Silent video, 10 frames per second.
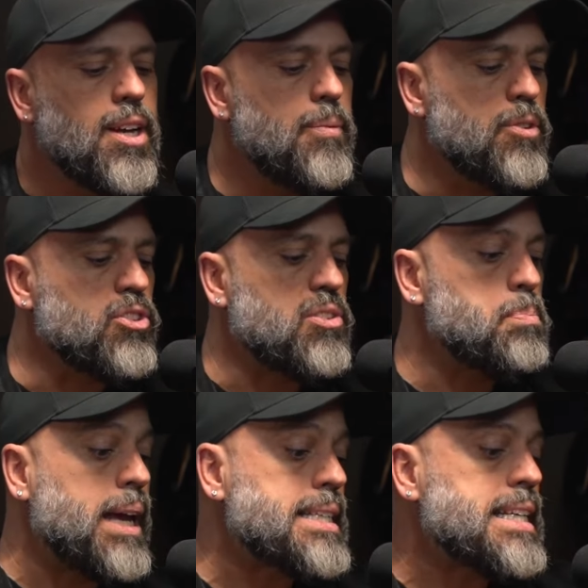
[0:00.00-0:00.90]
Entonces,
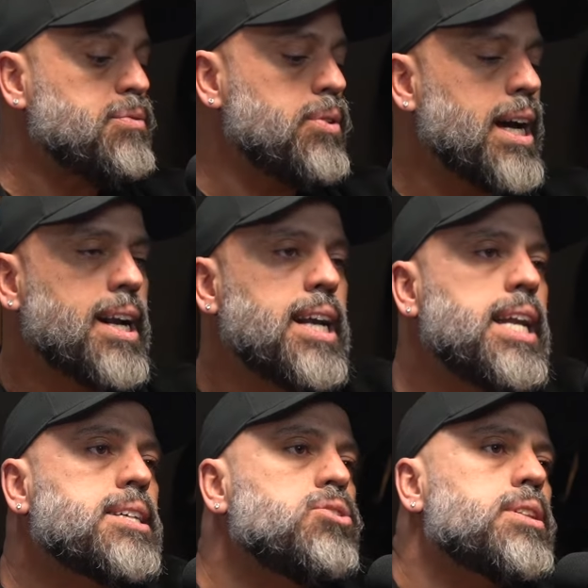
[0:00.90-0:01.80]
Persia fue una gran
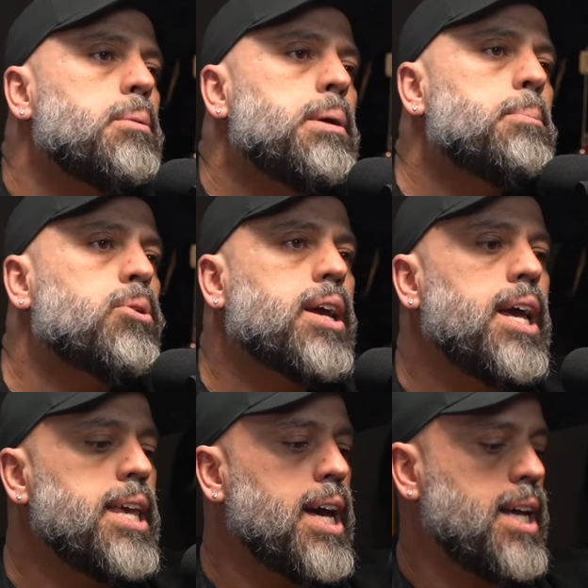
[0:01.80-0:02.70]
elección también porque
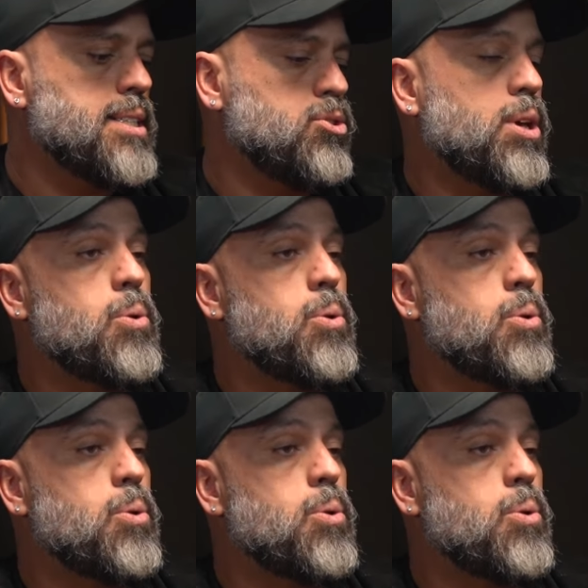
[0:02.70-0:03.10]
ella es de Ciudad